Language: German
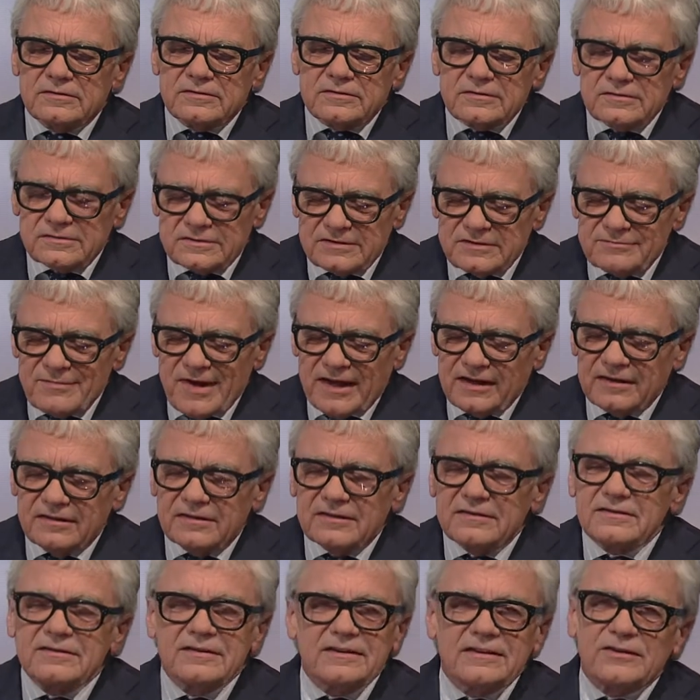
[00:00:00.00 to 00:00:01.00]
ich meine,
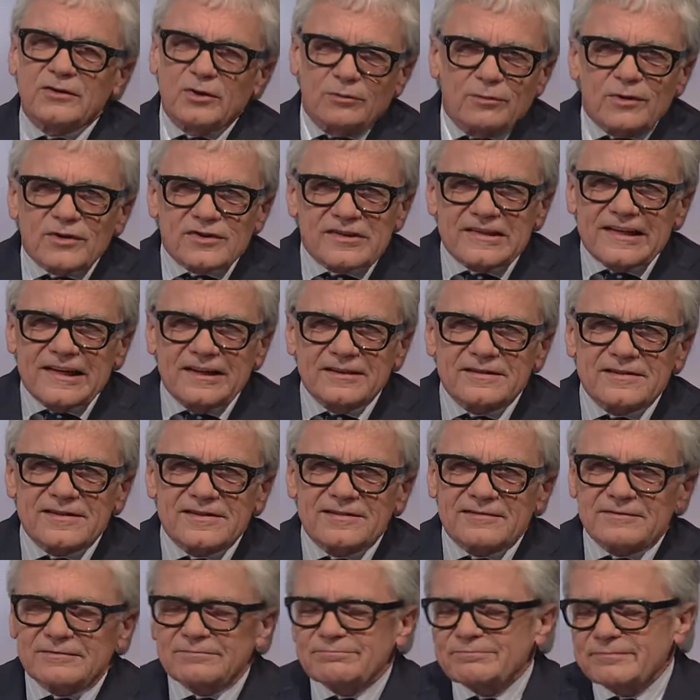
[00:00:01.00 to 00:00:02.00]
ich komme aus Linz,
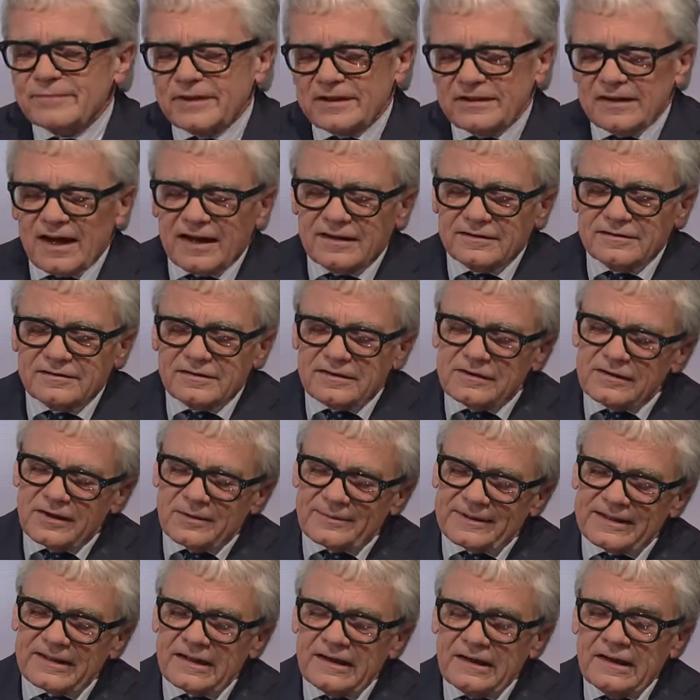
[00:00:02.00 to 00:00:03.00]
bekannt, glaube
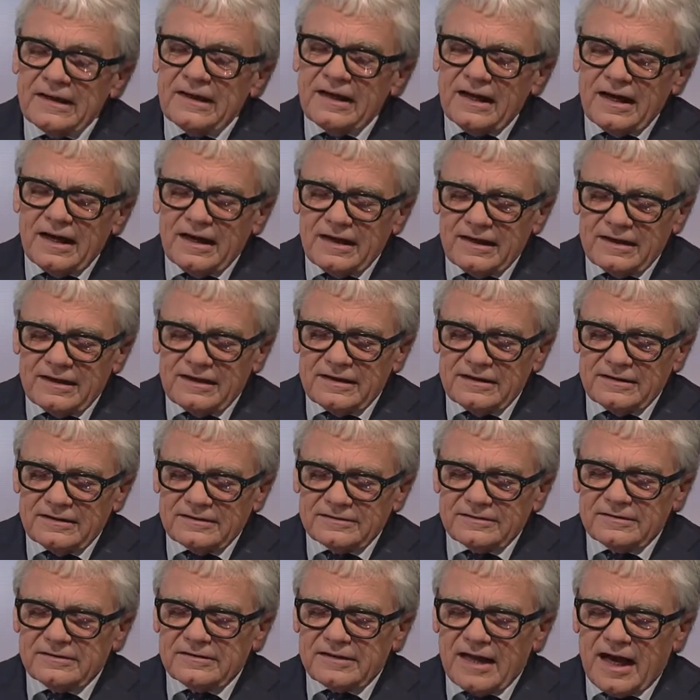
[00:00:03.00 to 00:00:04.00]
ich. Äh,
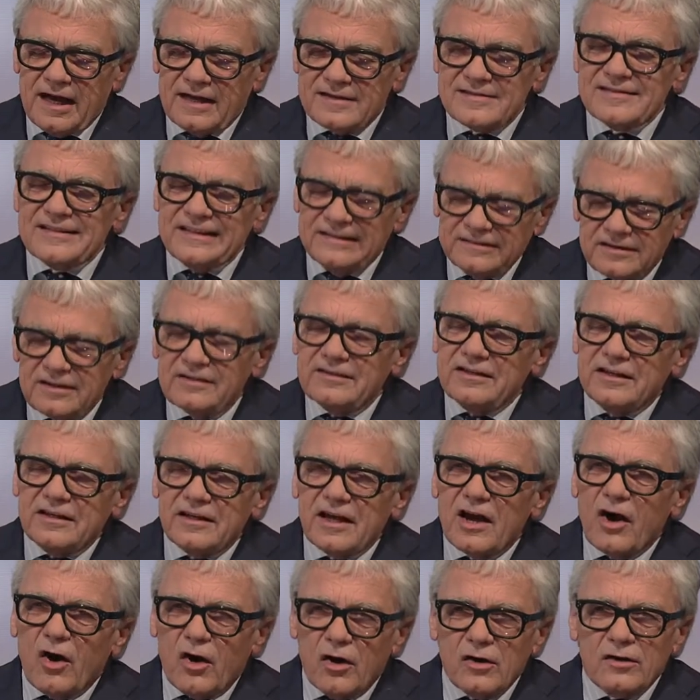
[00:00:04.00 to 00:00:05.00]
da sind die
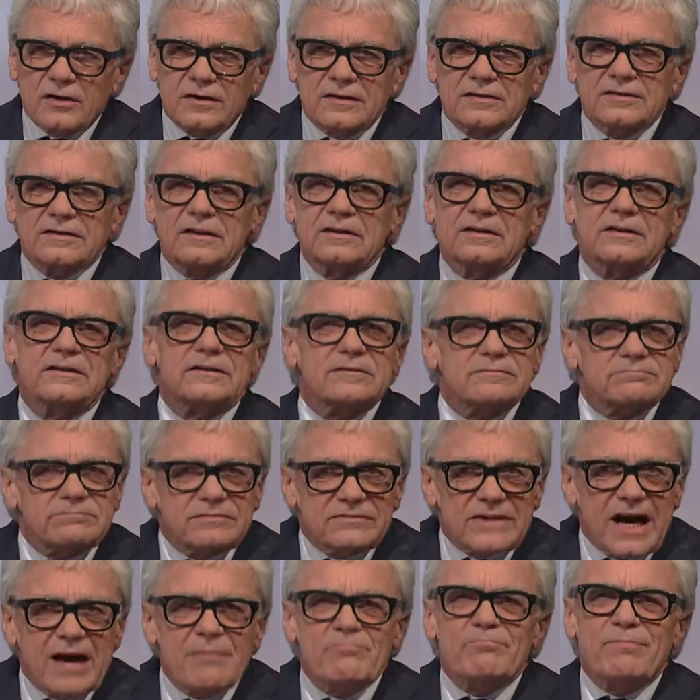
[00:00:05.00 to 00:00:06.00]
Dinge auch äh,
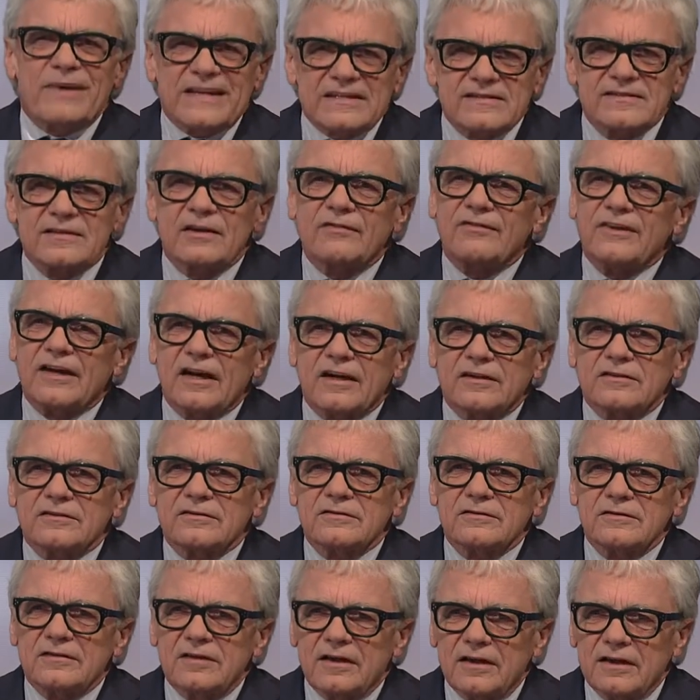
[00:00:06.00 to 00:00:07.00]
am
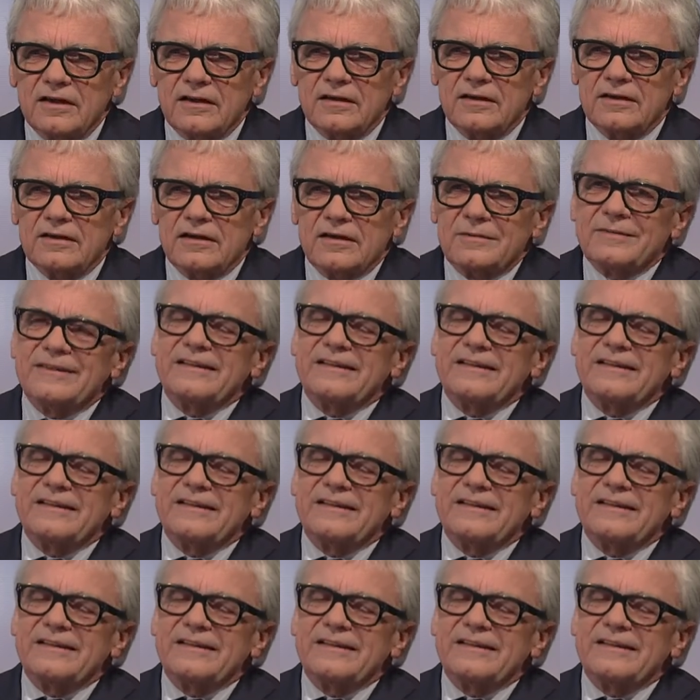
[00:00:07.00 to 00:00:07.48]
Besserwerden. Äh, aber